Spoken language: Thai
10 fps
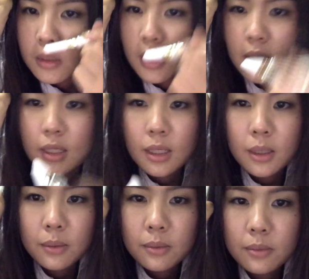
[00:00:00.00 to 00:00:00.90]
กลิ่น
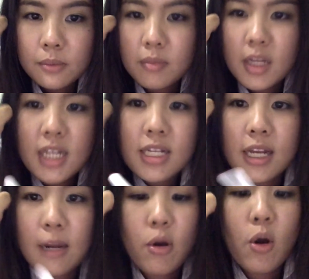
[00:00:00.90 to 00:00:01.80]
เขาเนี่ยได้ใส่
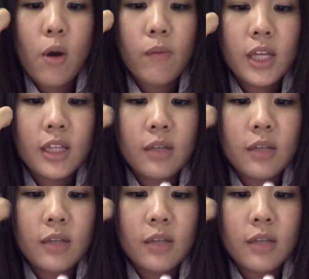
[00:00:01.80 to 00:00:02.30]
น้ำหอมนะแต่